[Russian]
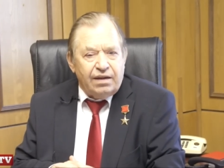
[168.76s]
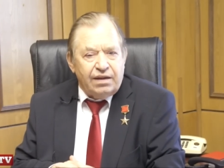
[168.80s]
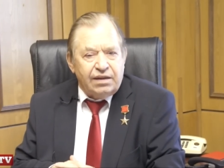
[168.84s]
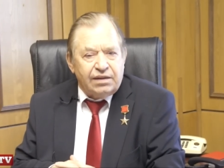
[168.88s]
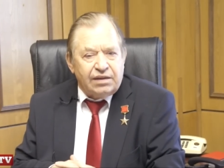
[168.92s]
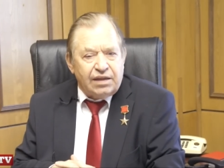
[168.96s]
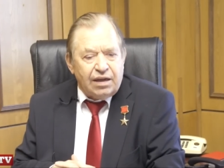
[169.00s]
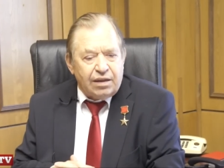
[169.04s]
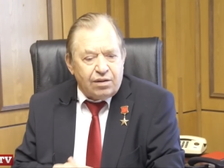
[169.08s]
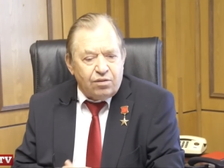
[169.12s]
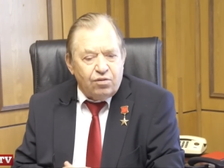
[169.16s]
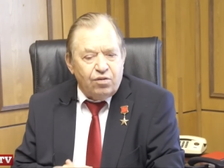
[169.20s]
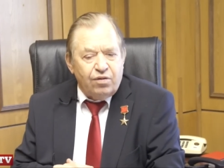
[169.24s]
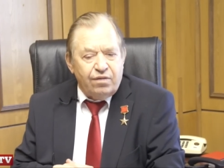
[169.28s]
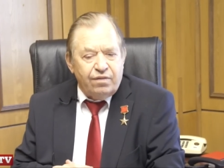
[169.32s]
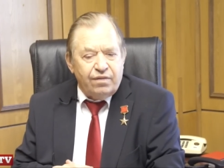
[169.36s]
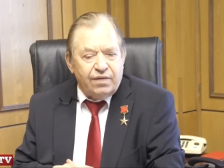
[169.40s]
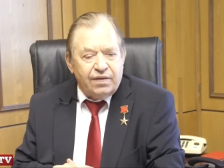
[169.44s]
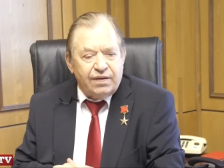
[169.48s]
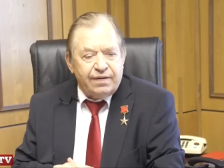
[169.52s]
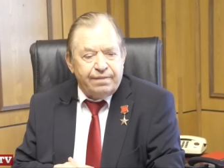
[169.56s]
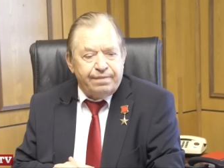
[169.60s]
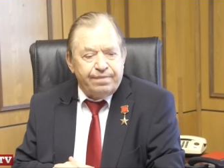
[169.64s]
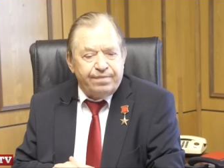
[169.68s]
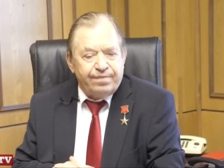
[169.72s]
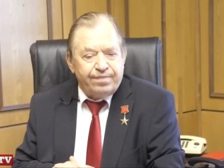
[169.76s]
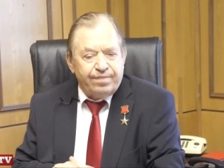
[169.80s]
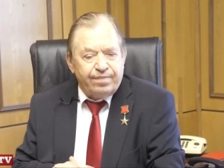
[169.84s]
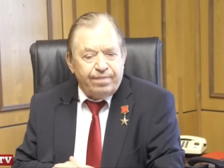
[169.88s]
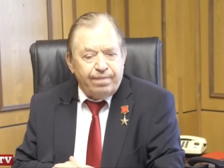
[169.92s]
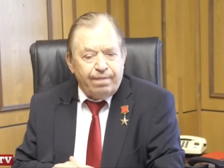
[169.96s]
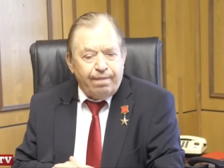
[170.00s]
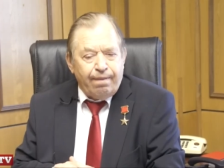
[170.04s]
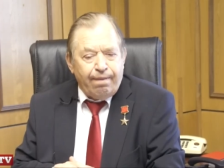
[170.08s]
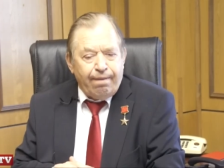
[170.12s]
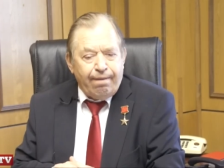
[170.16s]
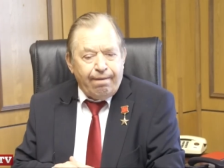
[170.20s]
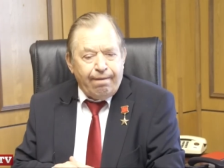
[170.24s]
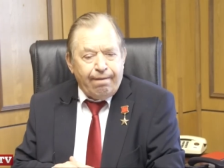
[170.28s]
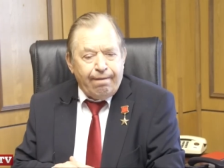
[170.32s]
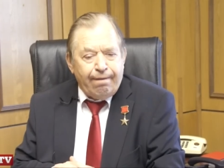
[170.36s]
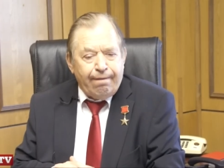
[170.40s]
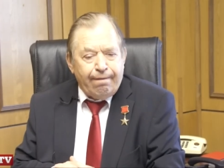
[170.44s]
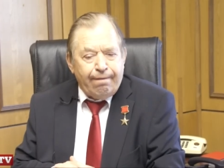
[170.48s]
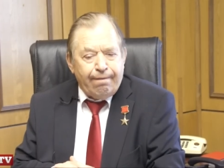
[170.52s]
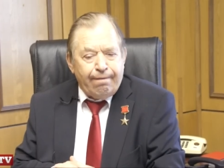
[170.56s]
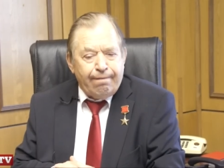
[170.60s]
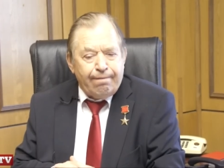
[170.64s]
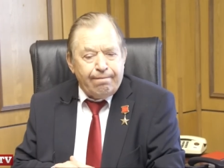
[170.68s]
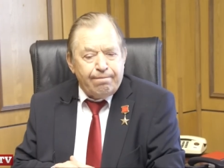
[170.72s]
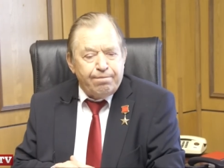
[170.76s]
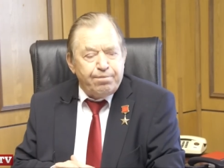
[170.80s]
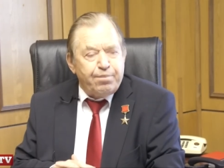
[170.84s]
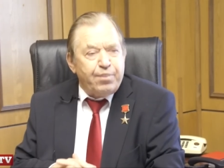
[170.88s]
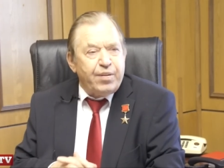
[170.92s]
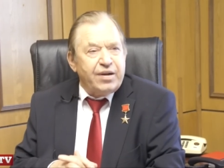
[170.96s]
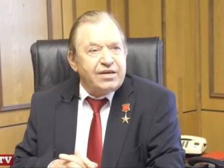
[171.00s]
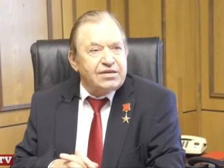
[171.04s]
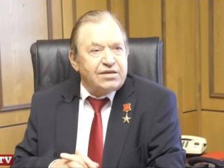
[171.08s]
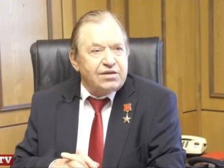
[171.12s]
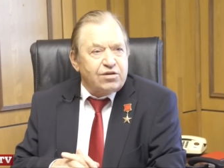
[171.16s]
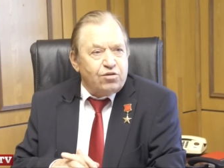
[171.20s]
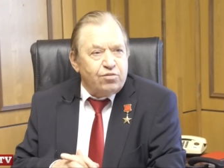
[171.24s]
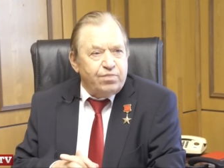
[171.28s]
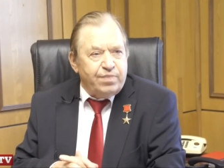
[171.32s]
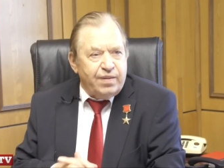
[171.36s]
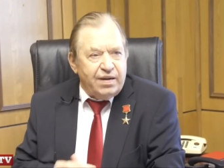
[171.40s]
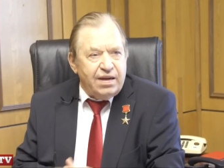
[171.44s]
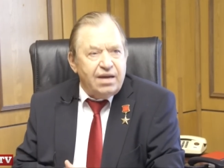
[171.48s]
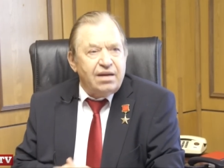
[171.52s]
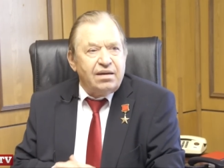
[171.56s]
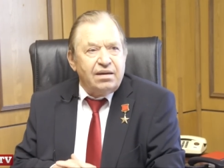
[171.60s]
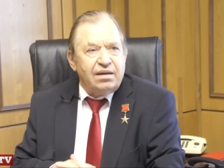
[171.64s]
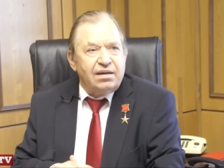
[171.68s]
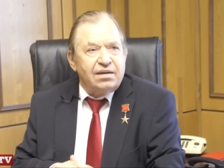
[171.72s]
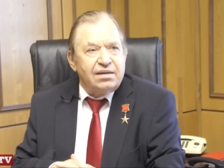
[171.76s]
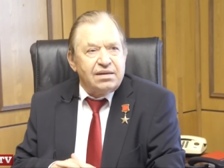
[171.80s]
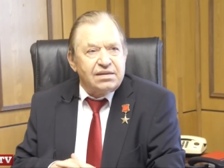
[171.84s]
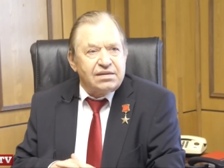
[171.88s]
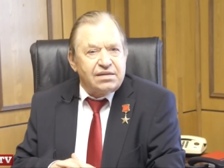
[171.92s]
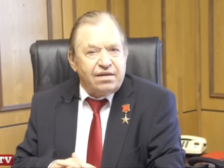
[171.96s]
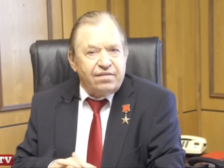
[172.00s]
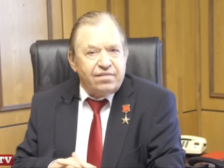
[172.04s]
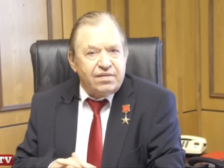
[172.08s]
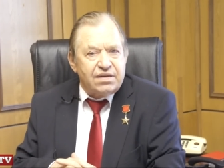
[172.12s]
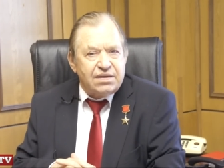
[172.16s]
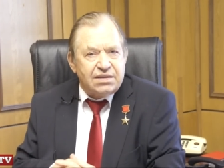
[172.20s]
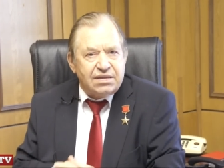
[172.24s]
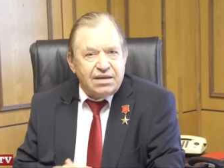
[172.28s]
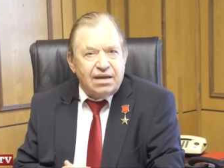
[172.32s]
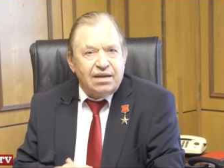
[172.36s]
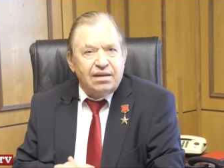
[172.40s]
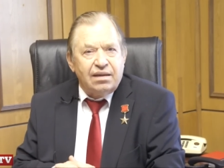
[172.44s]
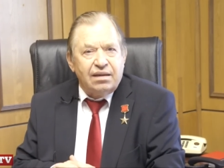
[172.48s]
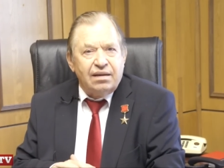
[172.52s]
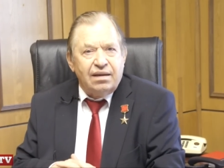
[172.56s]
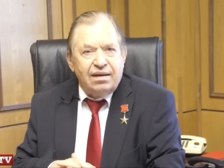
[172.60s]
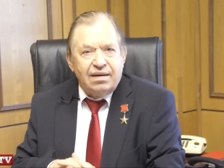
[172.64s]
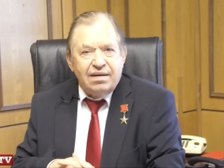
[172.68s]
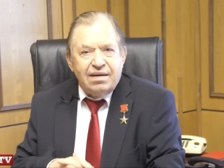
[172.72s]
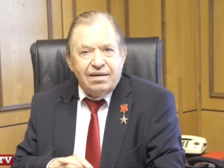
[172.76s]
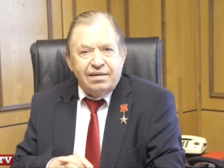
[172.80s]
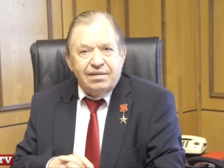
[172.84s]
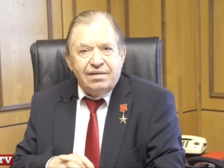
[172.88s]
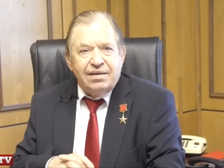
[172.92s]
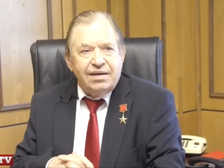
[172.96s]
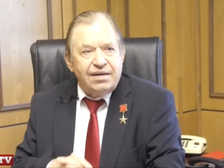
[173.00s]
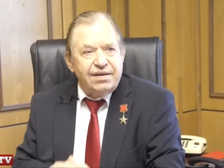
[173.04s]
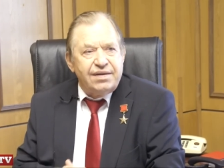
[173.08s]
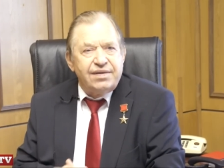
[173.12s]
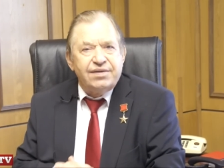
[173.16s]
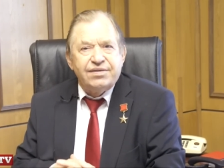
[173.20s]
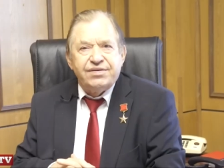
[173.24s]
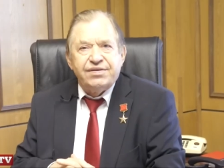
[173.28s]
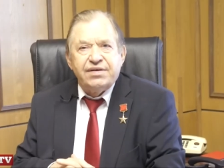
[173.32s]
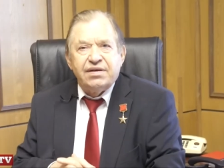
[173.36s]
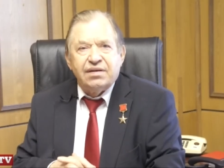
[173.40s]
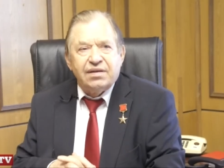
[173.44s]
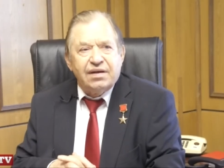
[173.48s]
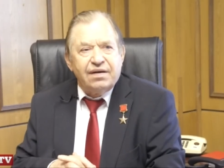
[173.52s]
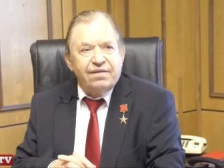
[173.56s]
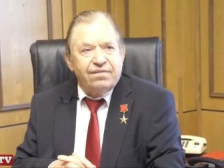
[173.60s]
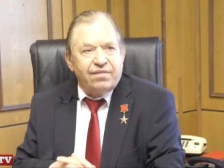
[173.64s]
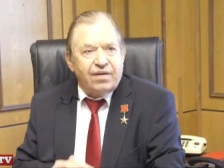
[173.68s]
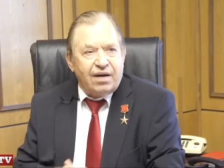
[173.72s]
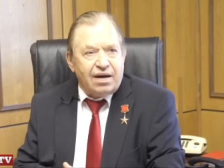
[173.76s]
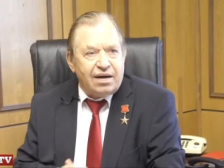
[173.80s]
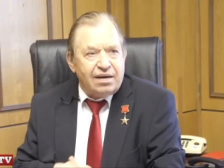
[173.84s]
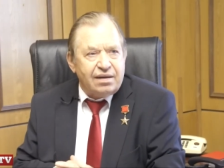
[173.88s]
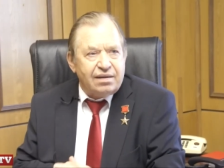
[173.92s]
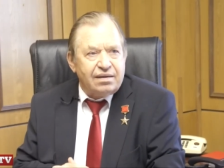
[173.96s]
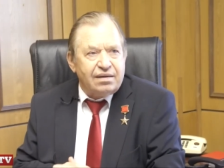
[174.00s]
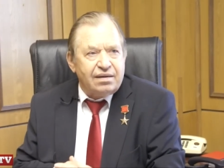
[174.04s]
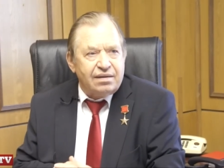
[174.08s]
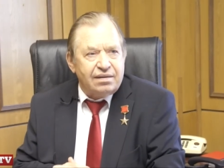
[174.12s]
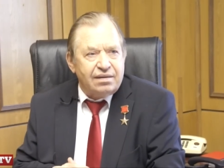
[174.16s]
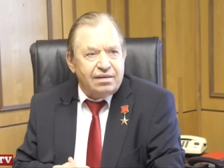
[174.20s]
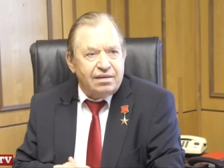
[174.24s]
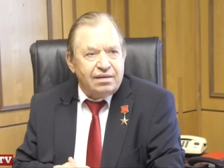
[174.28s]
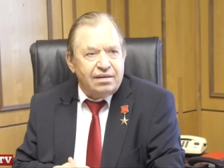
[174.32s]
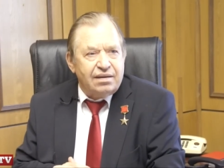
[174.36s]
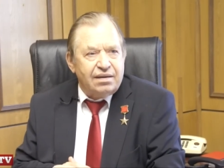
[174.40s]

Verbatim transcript: и такого преступления не совершал ни единый враг.